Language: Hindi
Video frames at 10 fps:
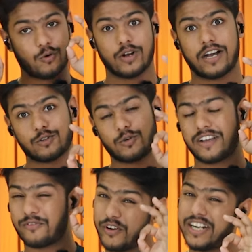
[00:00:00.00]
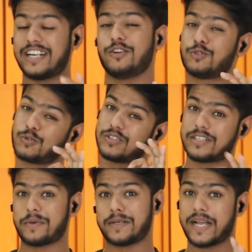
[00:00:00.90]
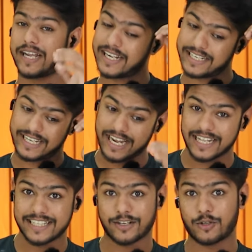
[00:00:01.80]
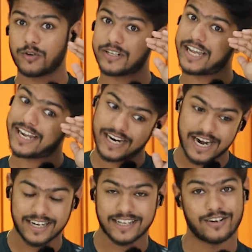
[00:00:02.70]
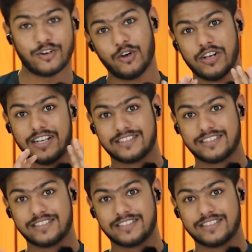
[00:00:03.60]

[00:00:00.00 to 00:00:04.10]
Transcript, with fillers: होगा तो डेफिनेटली उसको समझ में आएगा क्या देख रहे हो क्या कांड कर रहे हो